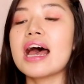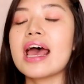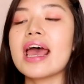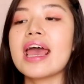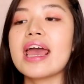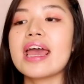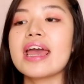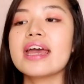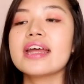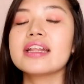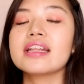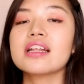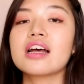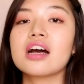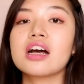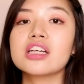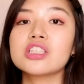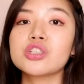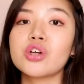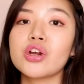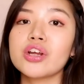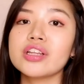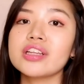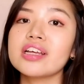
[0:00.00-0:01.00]
And
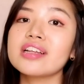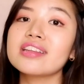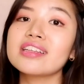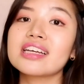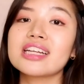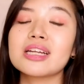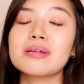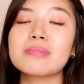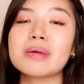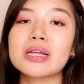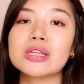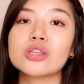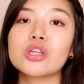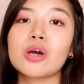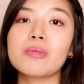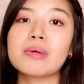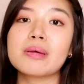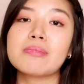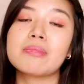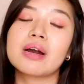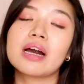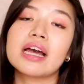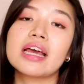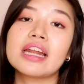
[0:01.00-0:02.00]
assorted na naman to.
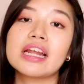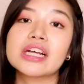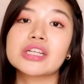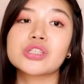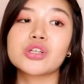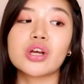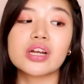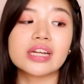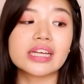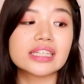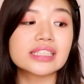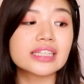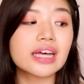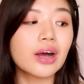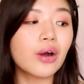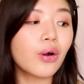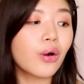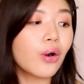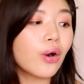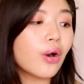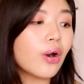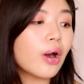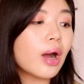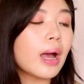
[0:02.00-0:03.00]
May mga electronics
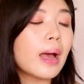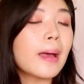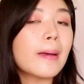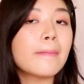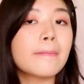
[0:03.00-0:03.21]
ako.